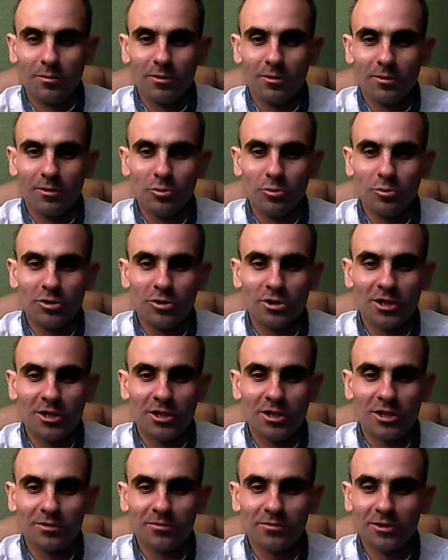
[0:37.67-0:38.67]
и
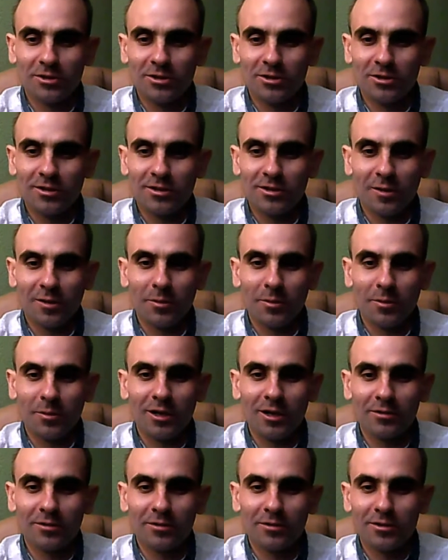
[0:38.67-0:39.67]
путешествовать, и
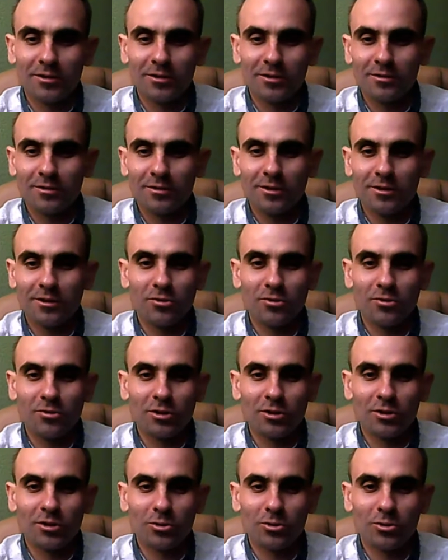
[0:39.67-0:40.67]
зарабатывать, и
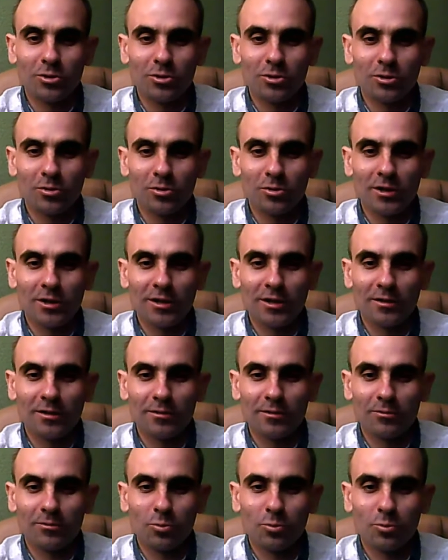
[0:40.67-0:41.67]
все настроить, только
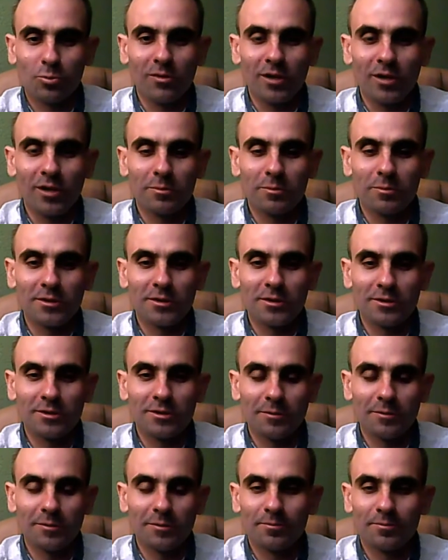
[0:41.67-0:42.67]
управлять
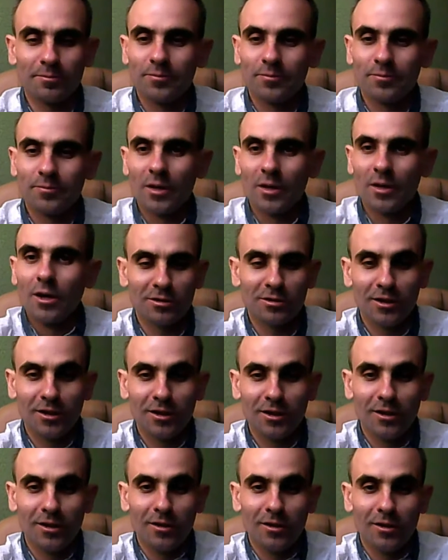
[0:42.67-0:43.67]
бизнесом.
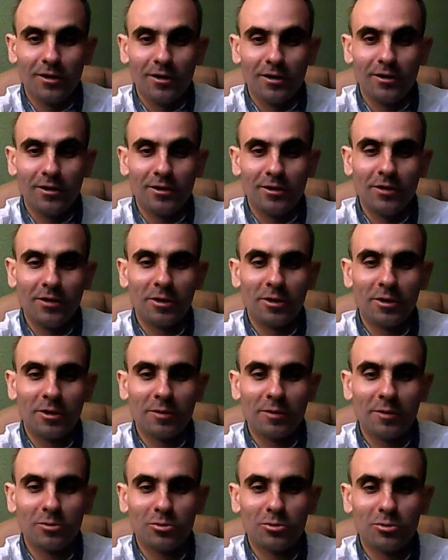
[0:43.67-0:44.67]
Я вам
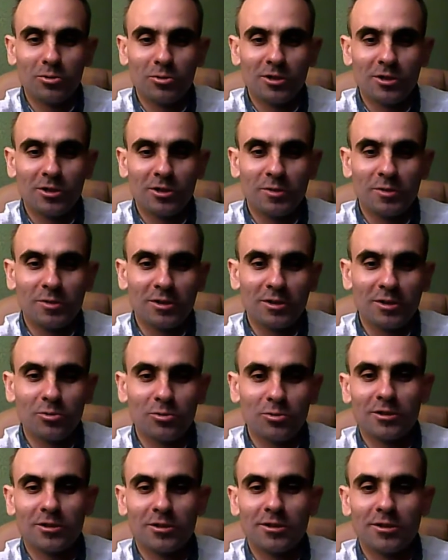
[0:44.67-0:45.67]
рекомендую сейчас
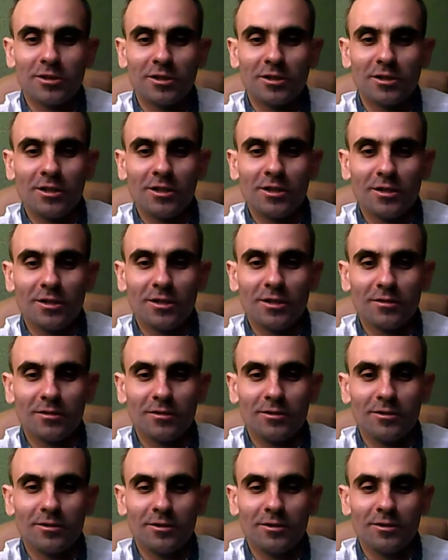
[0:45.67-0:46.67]
послушать Сергея
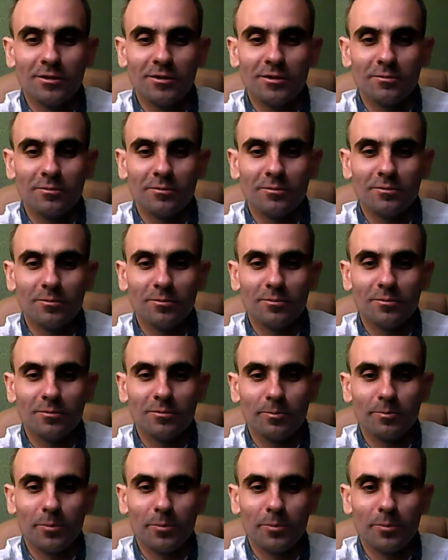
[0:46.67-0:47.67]
и
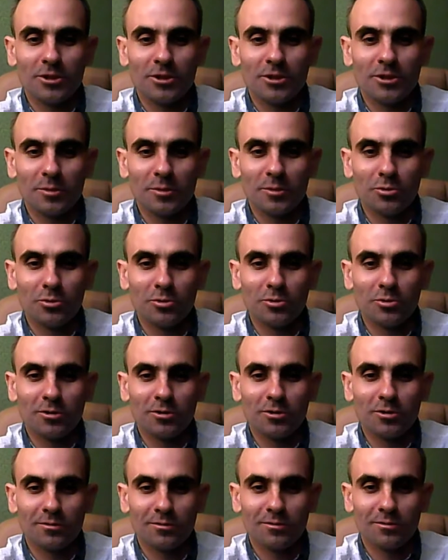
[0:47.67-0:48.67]

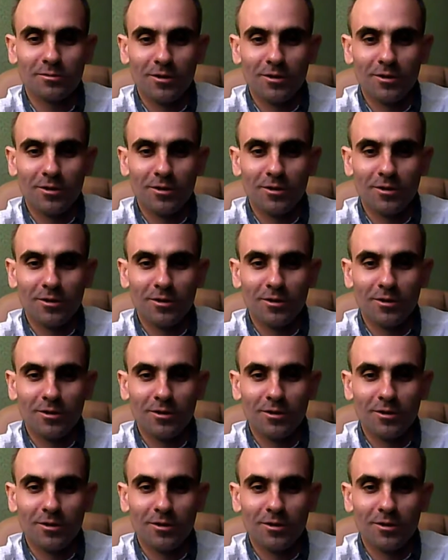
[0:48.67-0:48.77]
подчеркнуть